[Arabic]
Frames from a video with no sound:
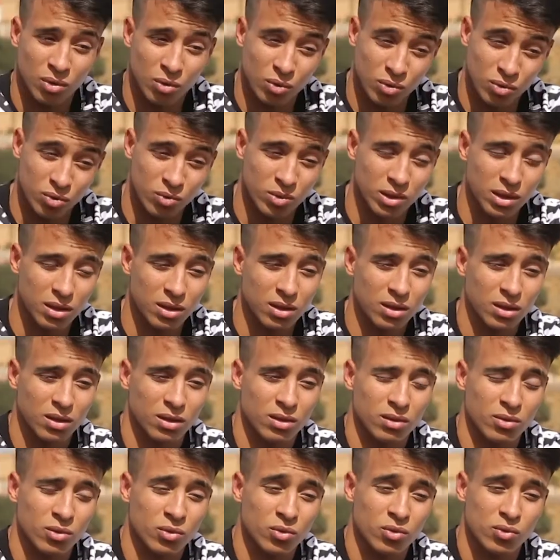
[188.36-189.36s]
القدوه
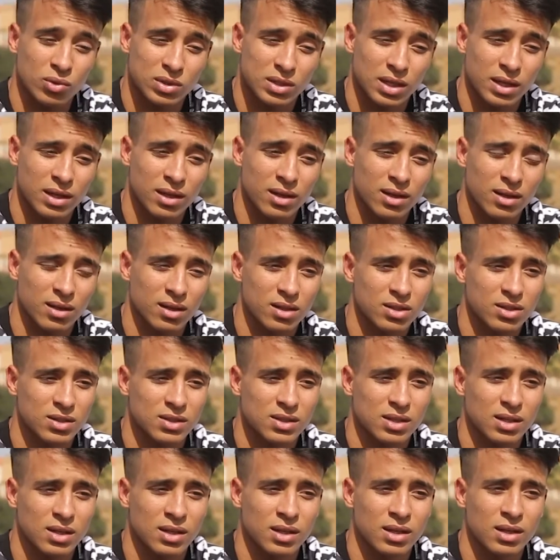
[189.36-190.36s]
قدوه الرياضه
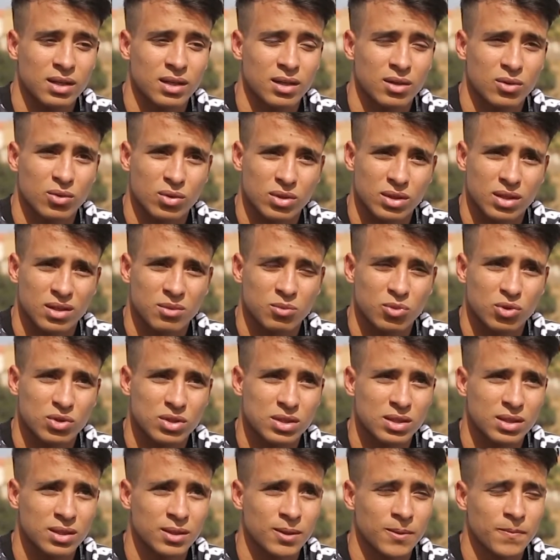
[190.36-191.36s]
الجزائريه نور الدين
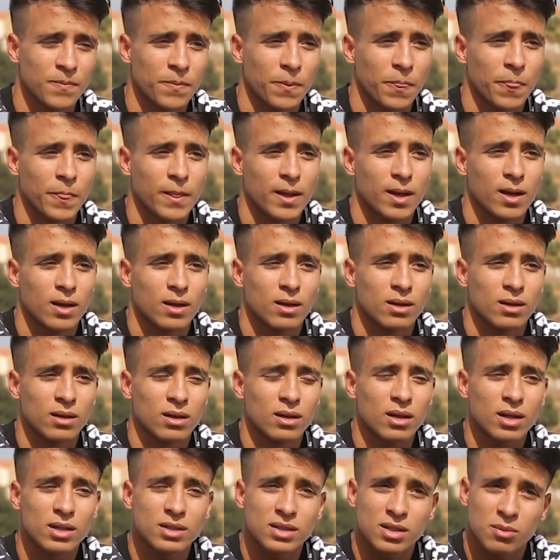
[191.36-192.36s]
مرسلي
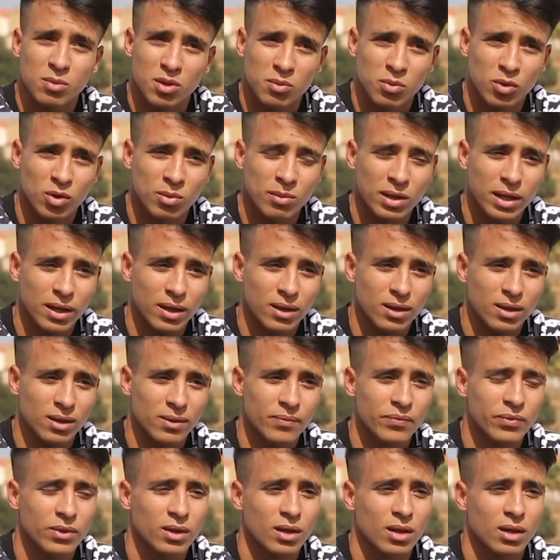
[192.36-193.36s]
آه، حسيب ابو المرقه
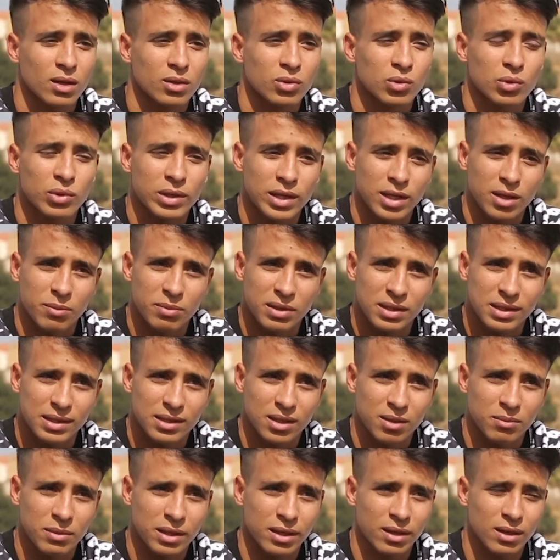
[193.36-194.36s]
نوريه
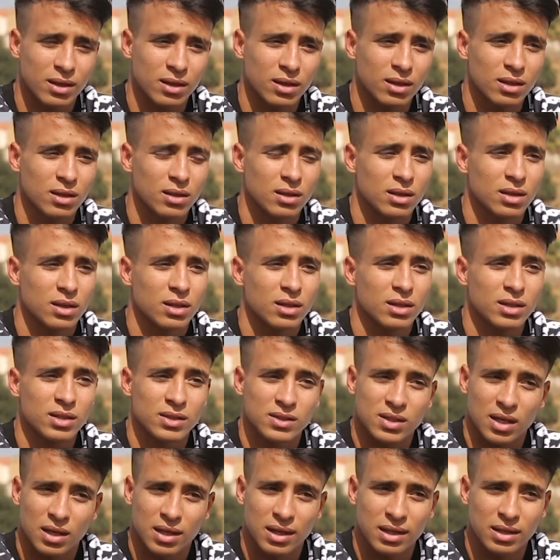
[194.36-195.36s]
بنيده مراح
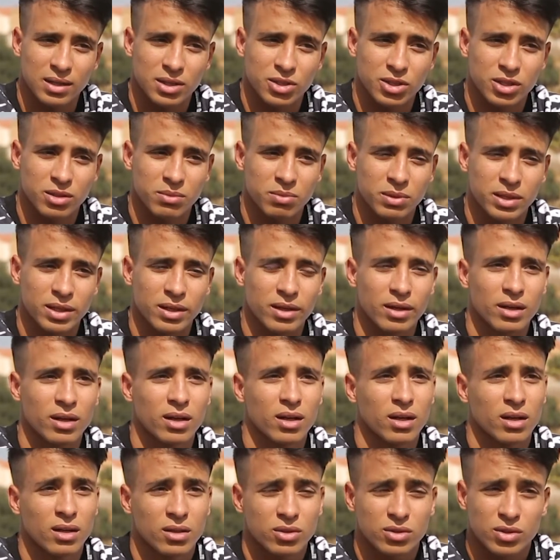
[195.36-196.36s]
عيسى قرني جبير
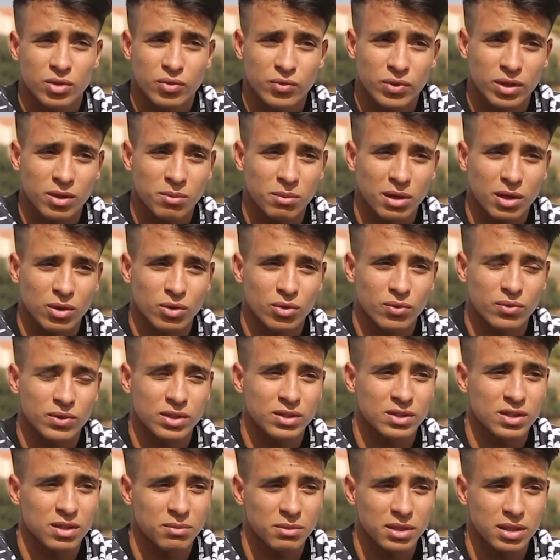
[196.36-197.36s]
توفيق
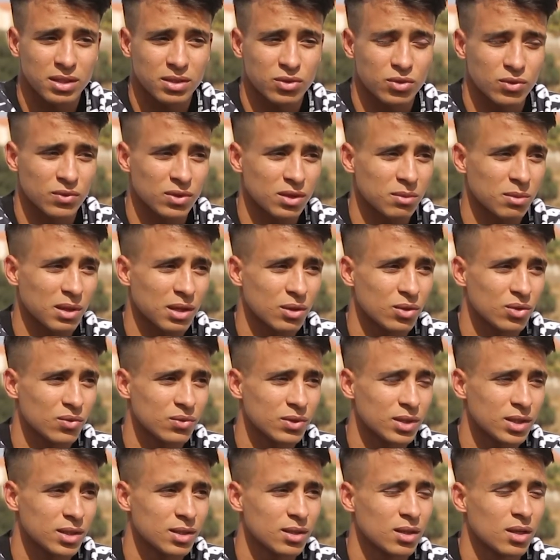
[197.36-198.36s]
مخلوفي زميلي توفيق
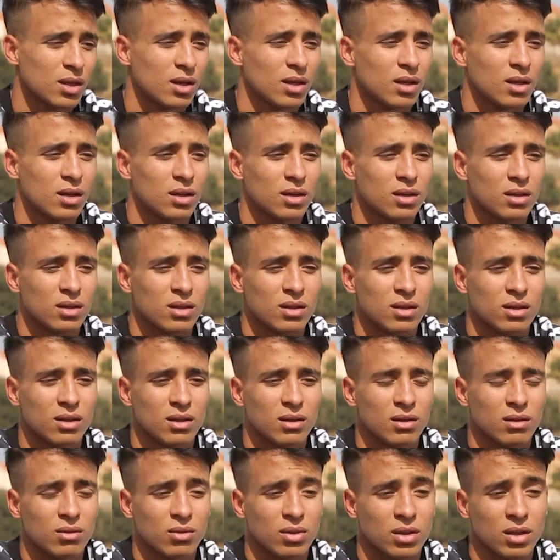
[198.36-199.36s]
مخلوفي
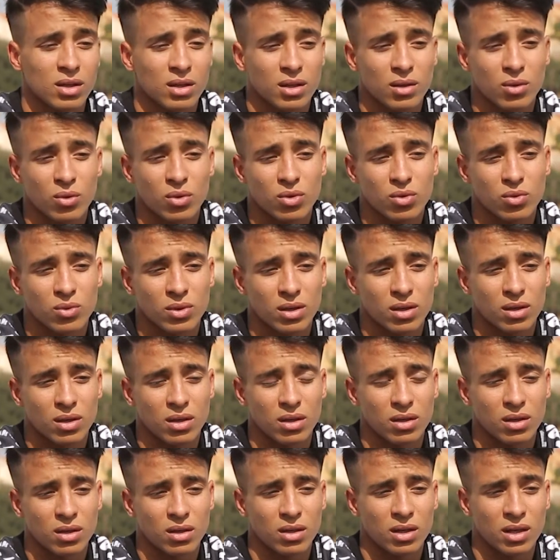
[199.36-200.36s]
آه، وثاني القدوه
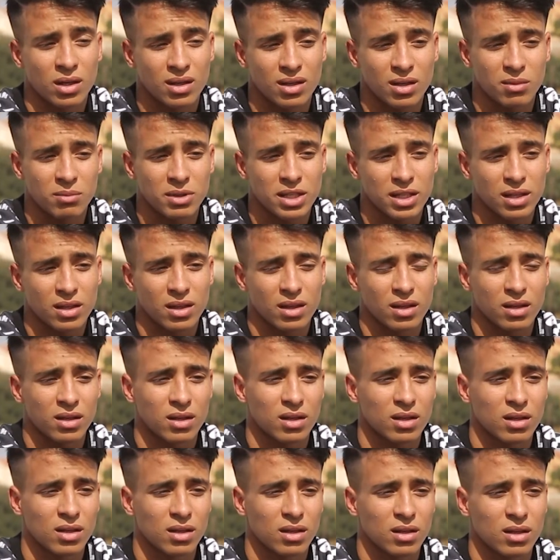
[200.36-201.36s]
العالميه
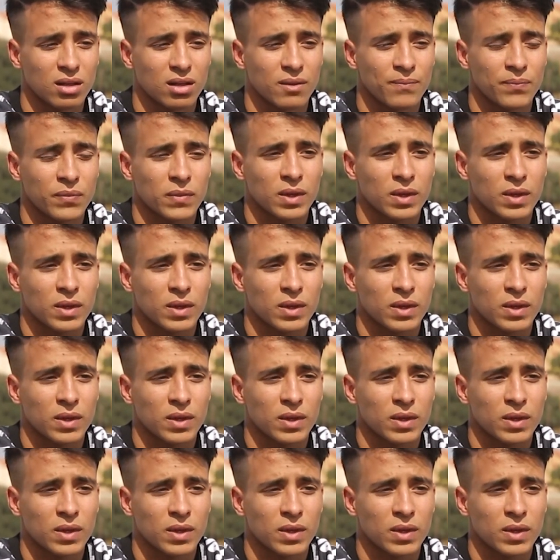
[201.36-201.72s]
ثاني